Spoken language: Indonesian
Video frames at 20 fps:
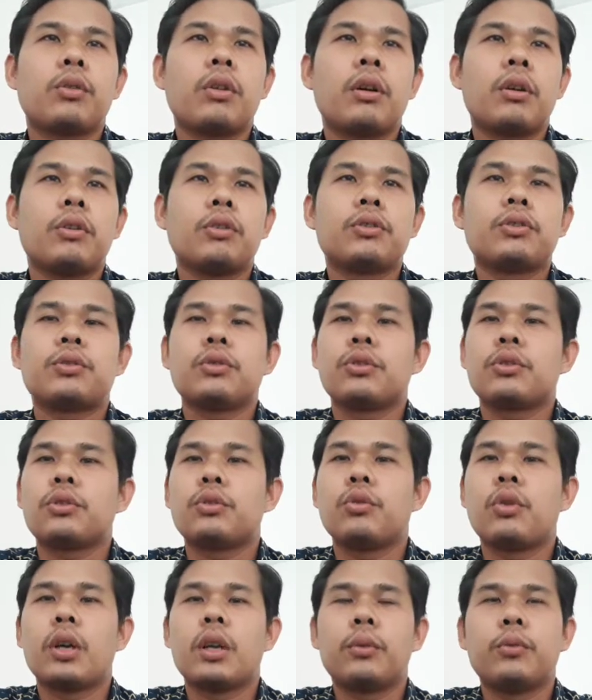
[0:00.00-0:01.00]
Agustus
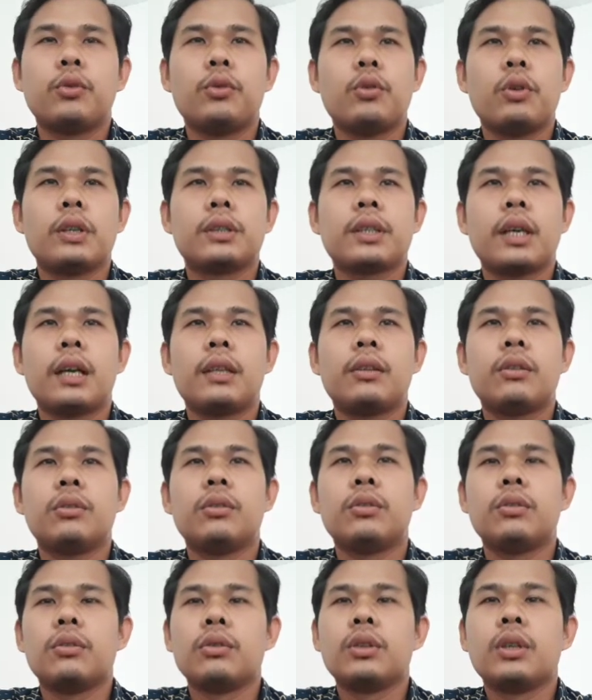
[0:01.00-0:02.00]

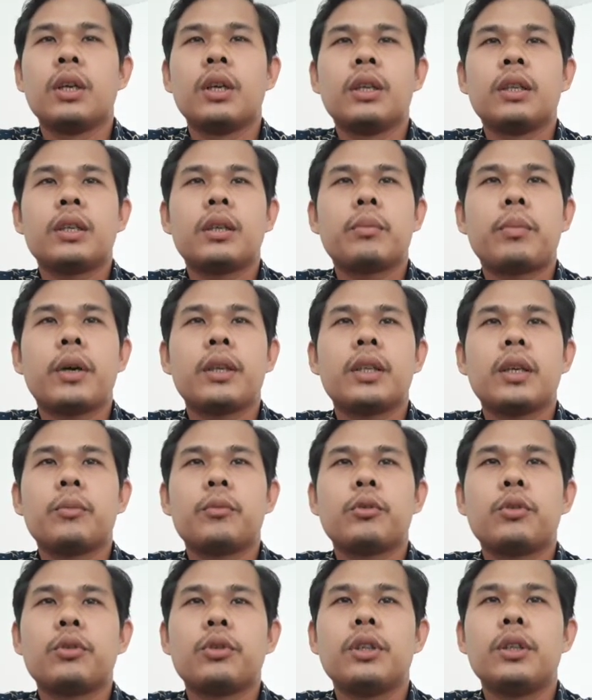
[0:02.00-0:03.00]
2021, tepatnya
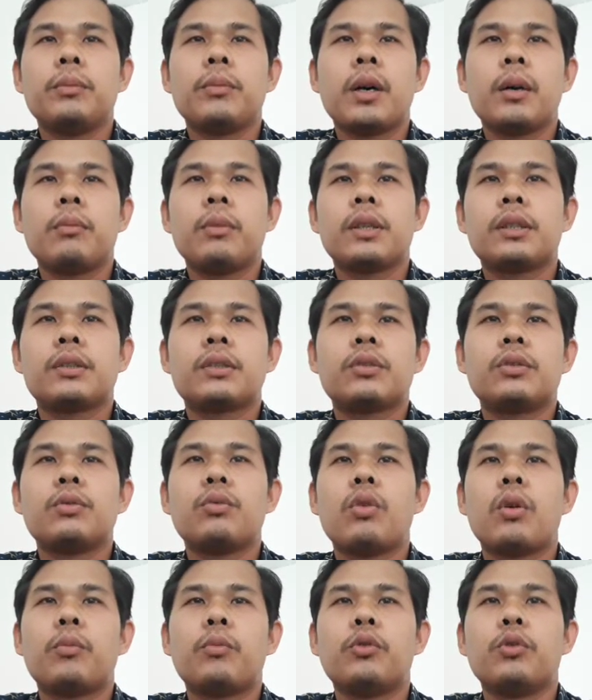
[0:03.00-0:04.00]
pukul
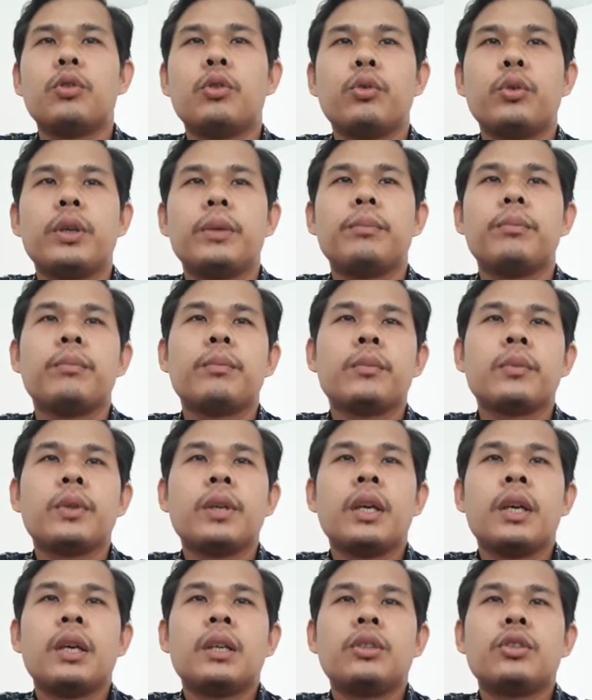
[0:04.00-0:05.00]
15.20 WIB,
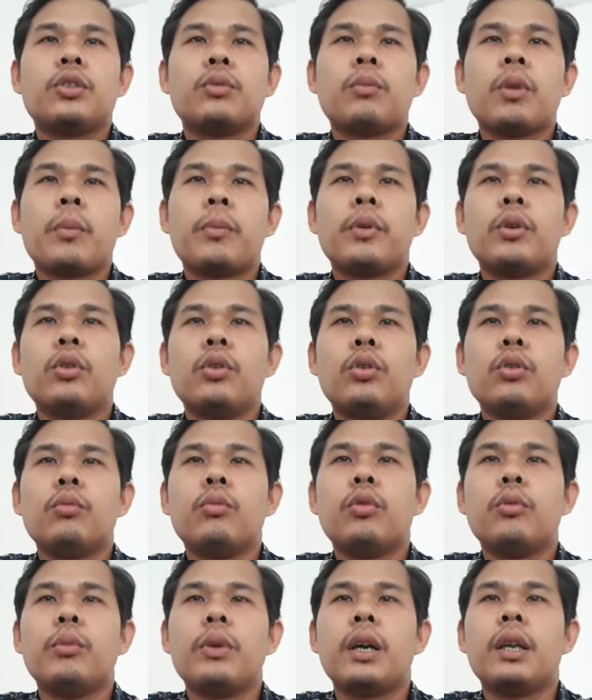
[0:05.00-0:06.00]
jumlah
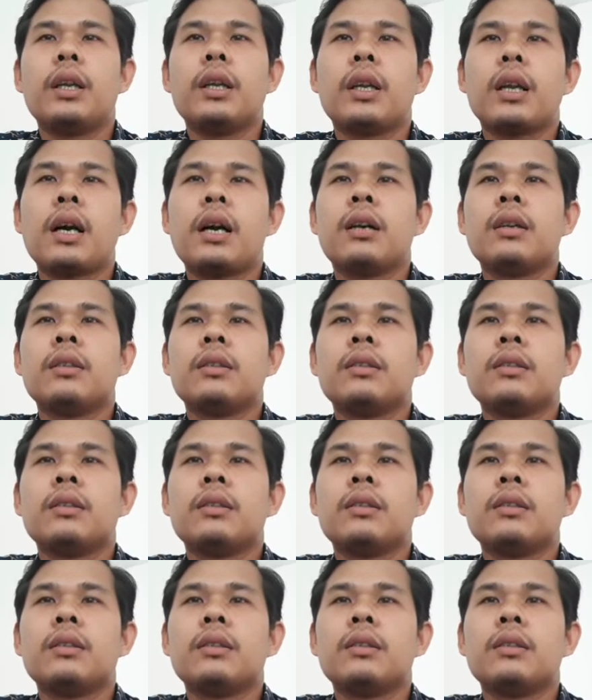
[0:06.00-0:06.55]
penduduk bumi adalah